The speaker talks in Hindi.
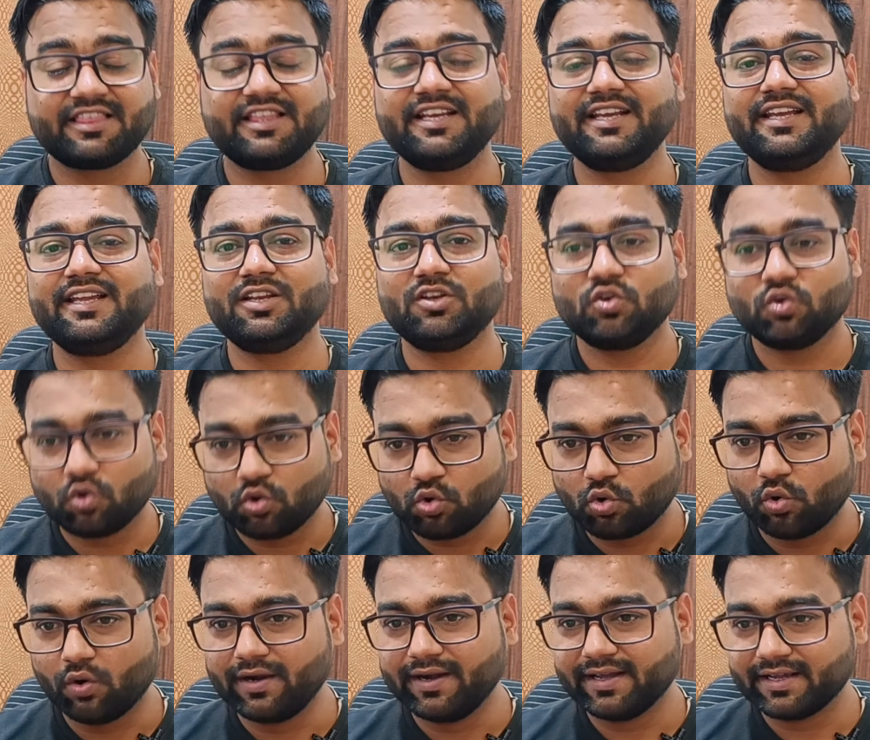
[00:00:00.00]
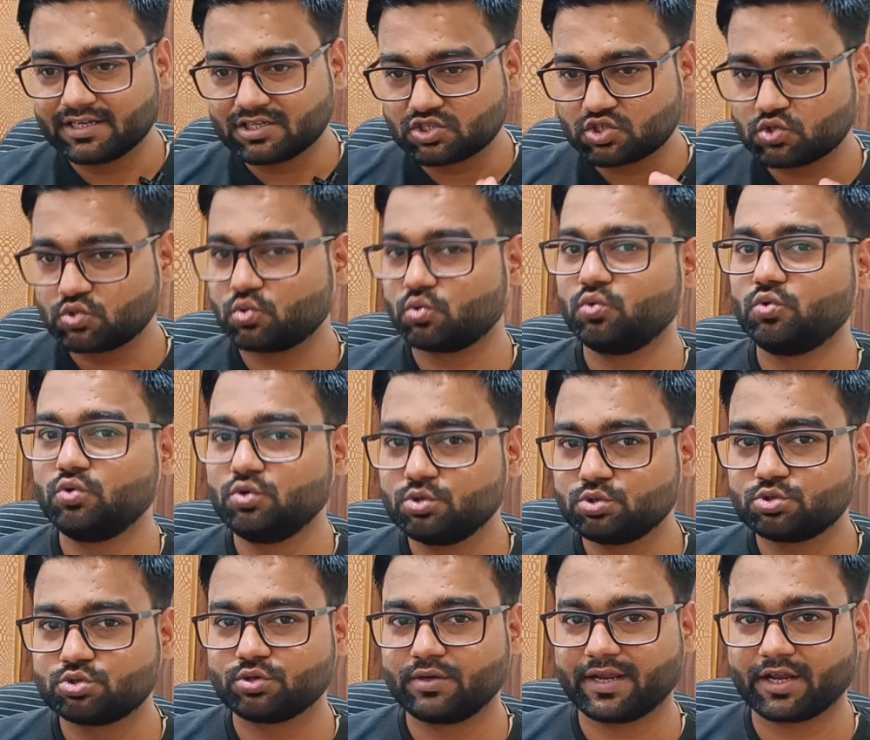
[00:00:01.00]
तीन गोल्डन
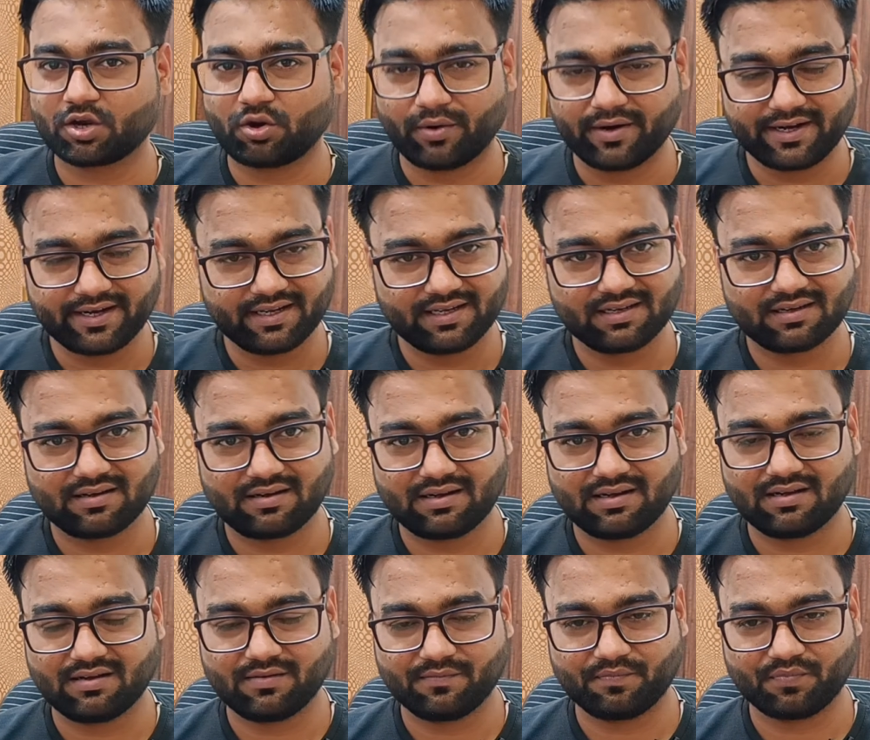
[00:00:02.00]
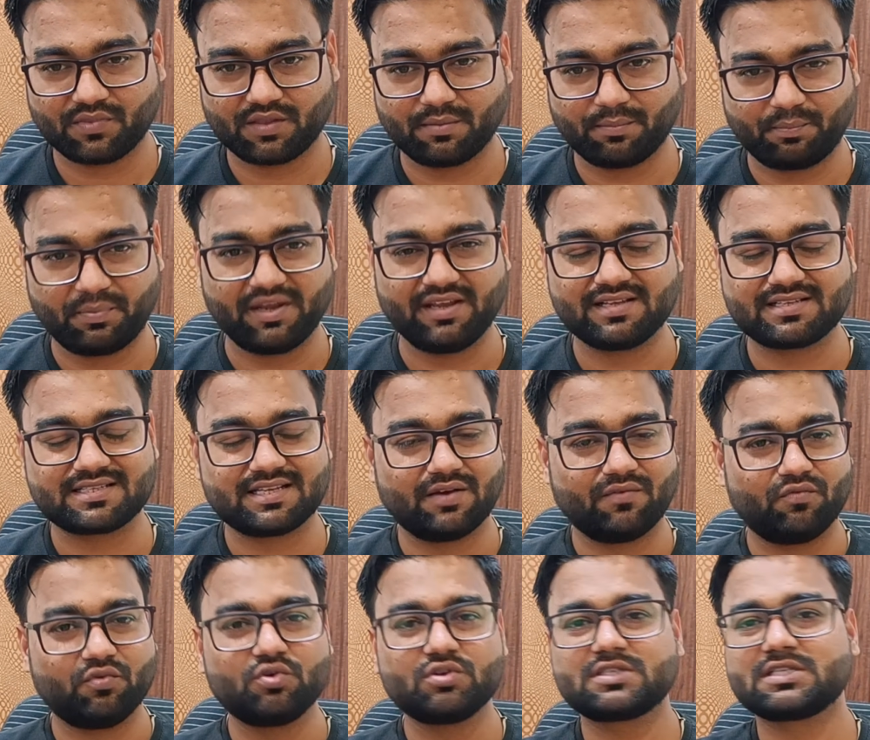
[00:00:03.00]
रूल जो अकाउंटिंग का बेस
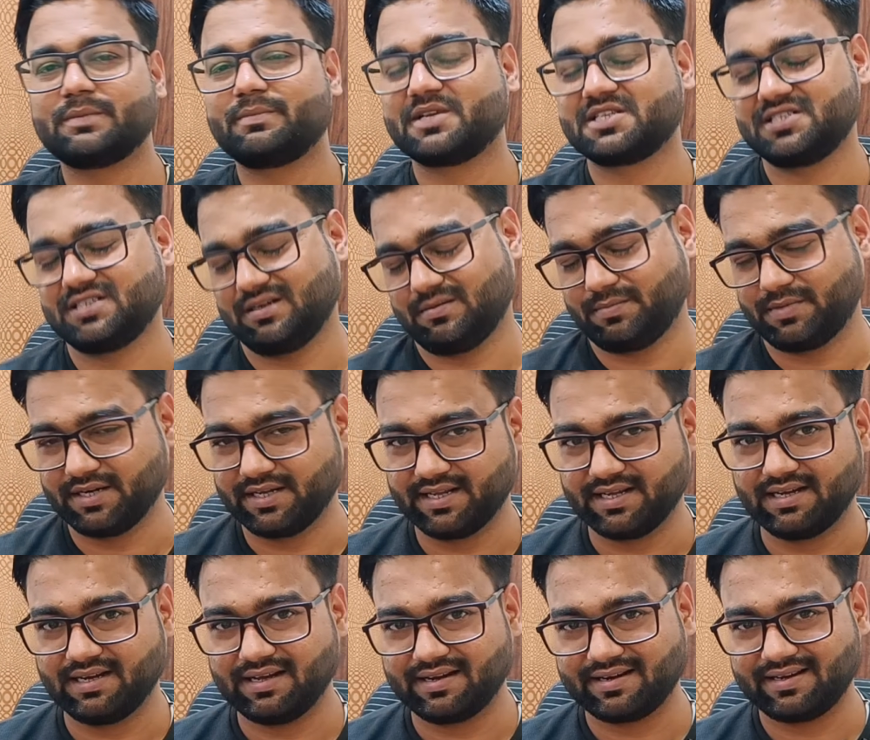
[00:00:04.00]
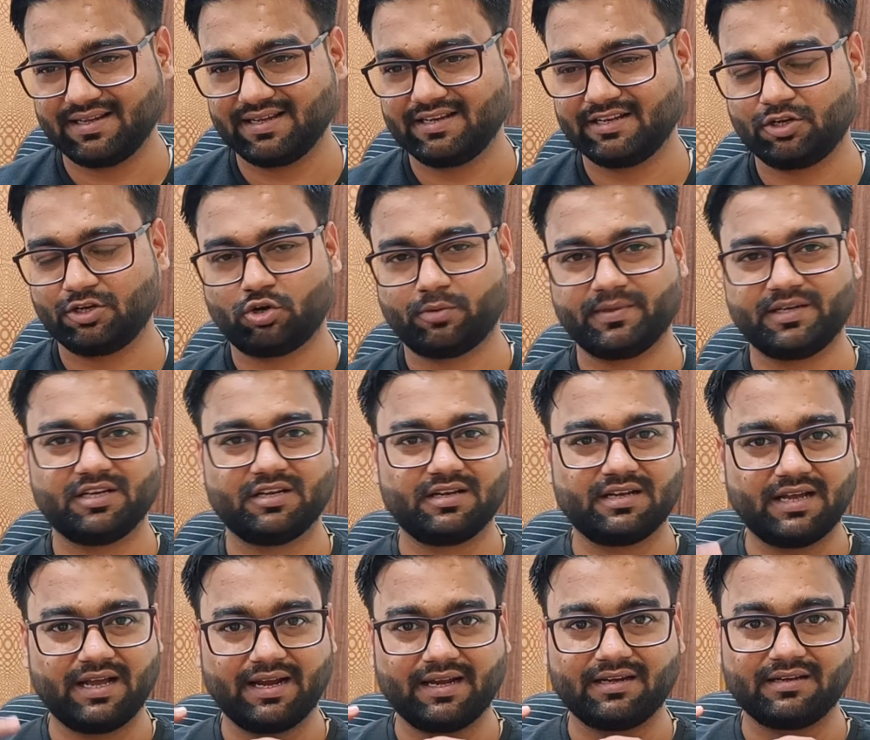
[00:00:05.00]
है वो समझना पड़ेगा रियल
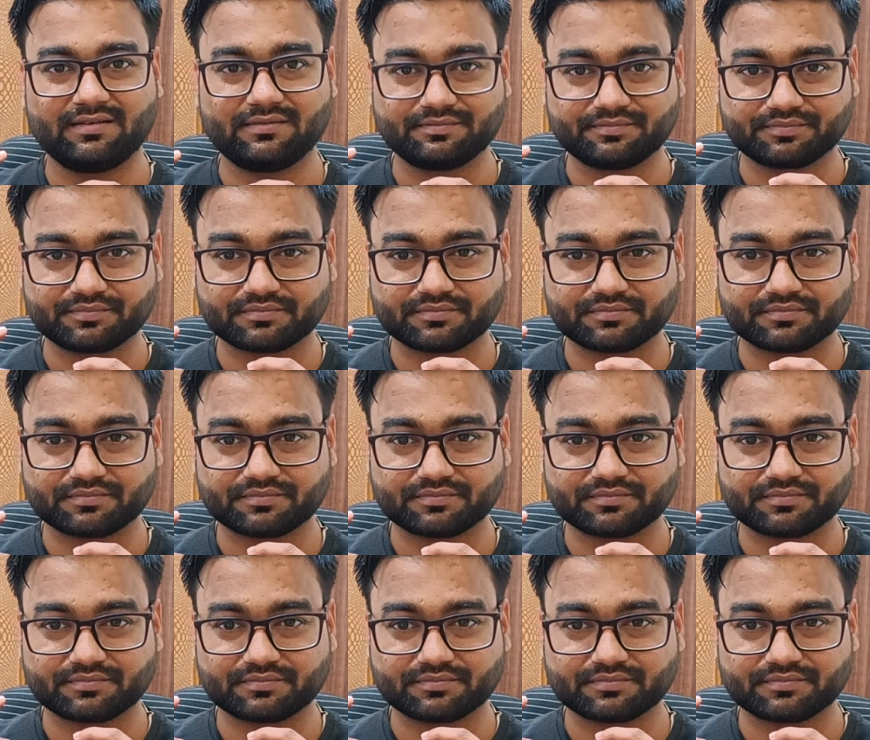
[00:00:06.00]
एनॉमिनल एंड